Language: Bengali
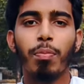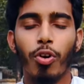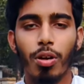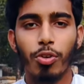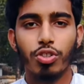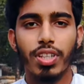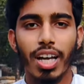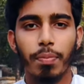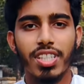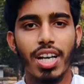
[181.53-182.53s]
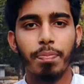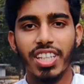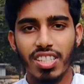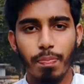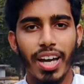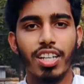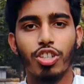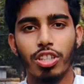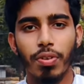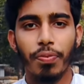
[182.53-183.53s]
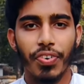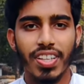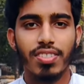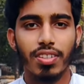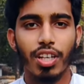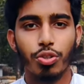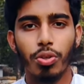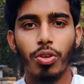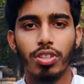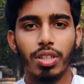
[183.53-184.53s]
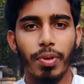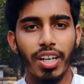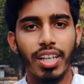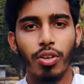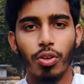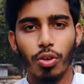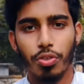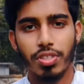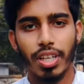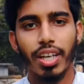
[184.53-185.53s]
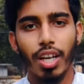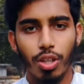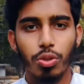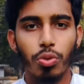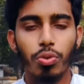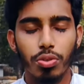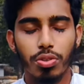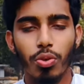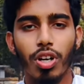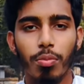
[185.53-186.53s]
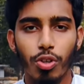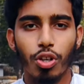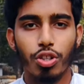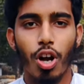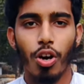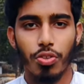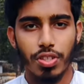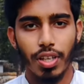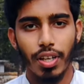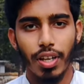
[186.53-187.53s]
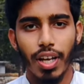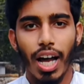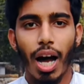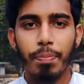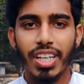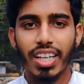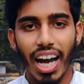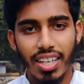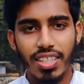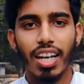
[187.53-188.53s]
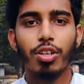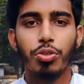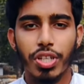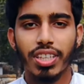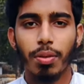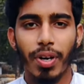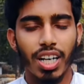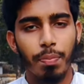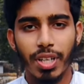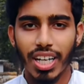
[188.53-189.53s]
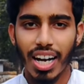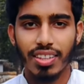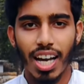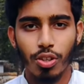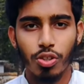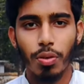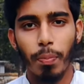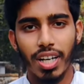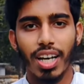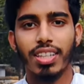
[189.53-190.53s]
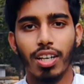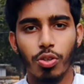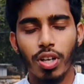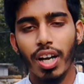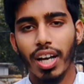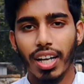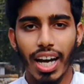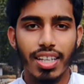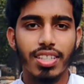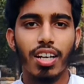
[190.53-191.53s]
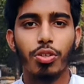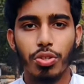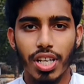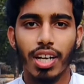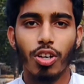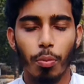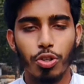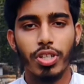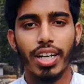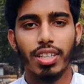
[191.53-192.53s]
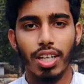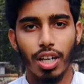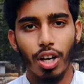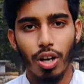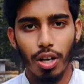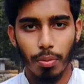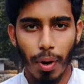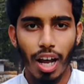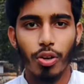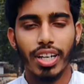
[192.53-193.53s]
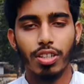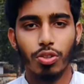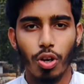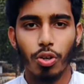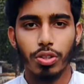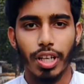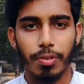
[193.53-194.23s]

পরামর্শ থাকবে যে আপনি স্প্যানিশ অথবা ফ্রেঞ্চ দিয়ে শুরু করতে পারেন এগুলো হচ্ছে তুলনামূলক সহজ আপনি গাড়ি চালানো শিখতে পারেন আপনার গাড়ি থাকুক বা না থাকুক গাড়ি চালানো শেখাটা অবশ্যই একটা ভালো একটা দক্ষতা